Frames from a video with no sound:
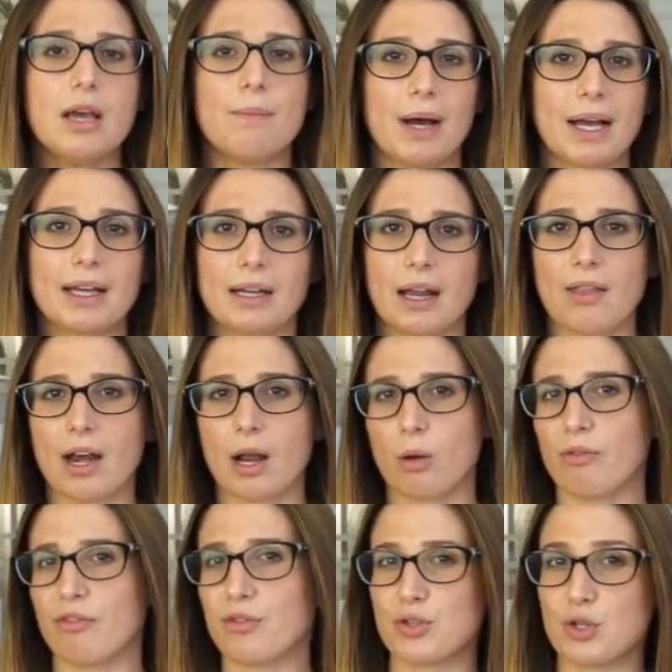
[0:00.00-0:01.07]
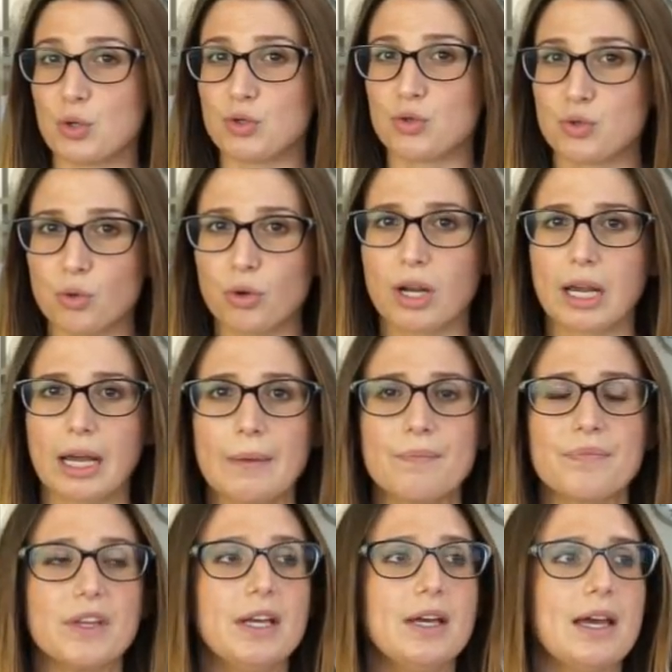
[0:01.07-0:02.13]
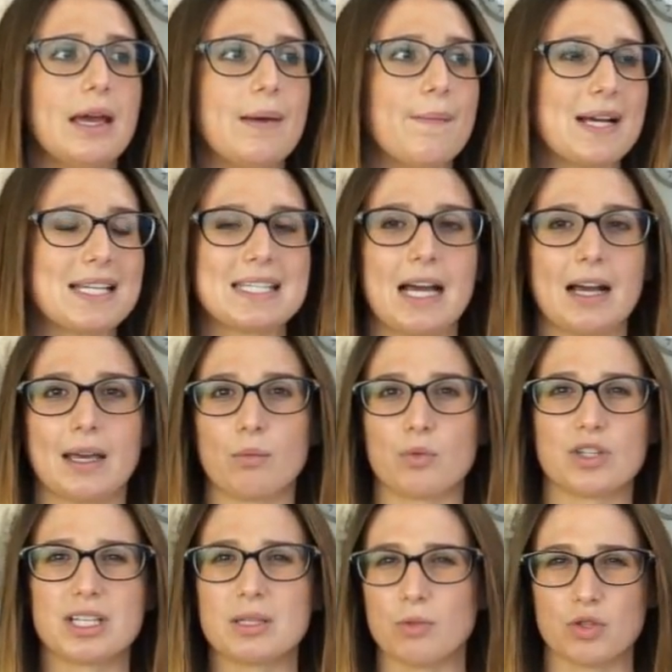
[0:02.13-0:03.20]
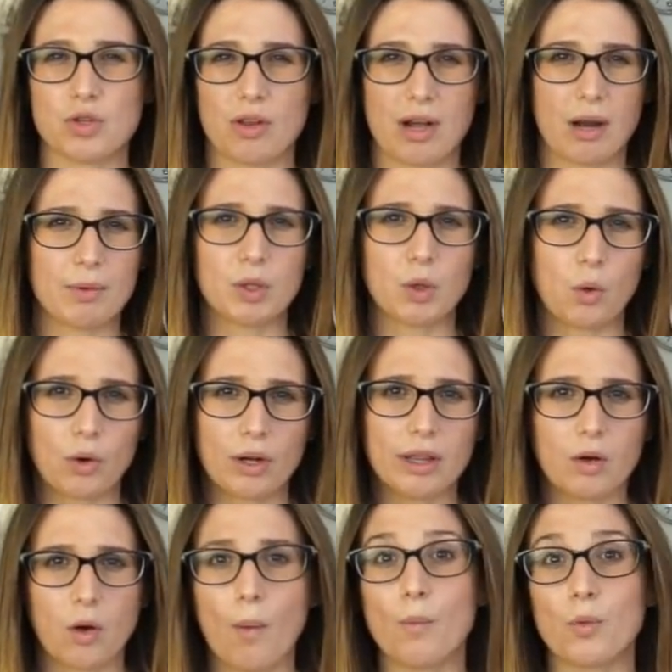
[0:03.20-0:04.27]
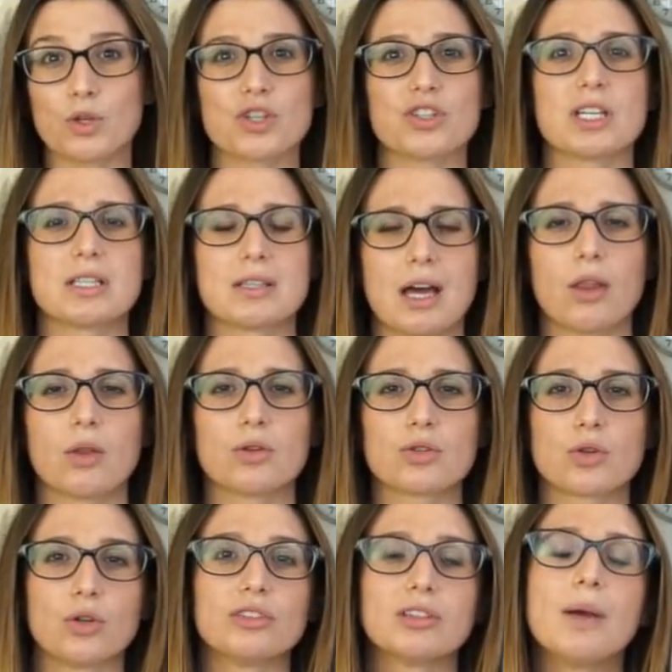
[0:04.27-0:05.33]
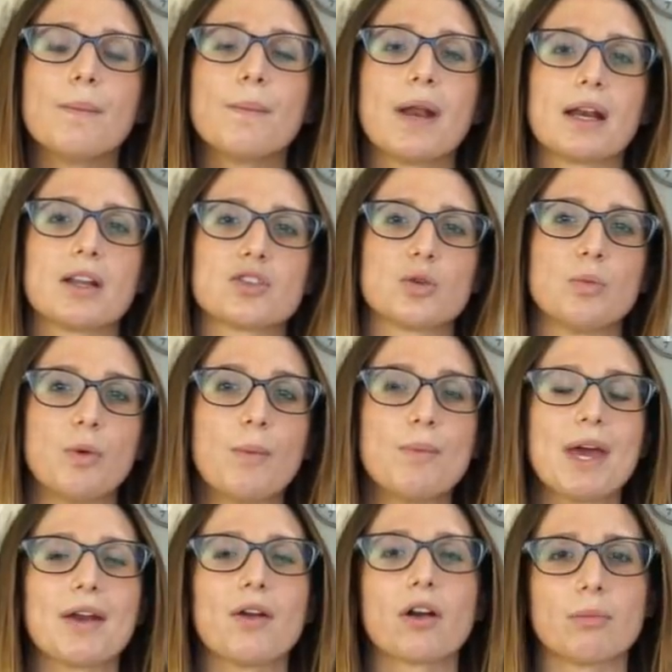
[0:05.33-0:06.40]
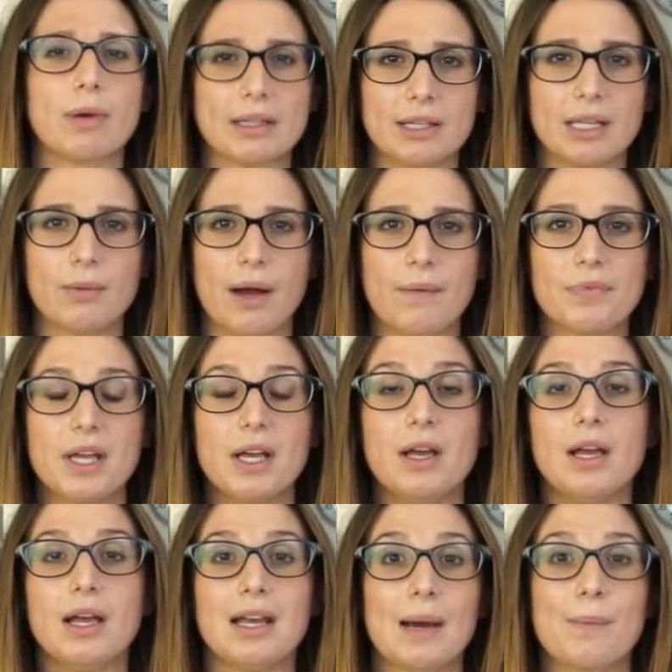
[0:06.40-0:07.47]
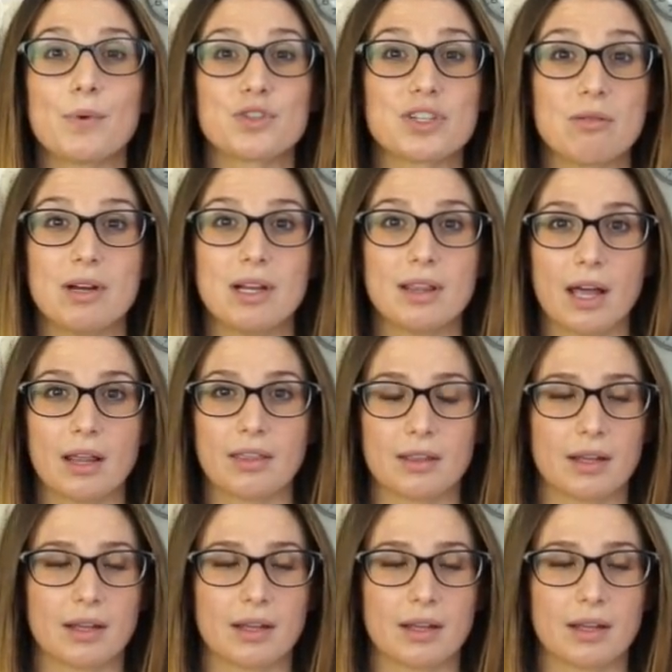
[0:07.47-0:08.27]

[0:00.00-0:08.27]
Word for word: Más que nada la confusión surge en base a que muchísimos ordenamientos jurídicos, muchos estados contemplan en su propia normativa la posibilidad,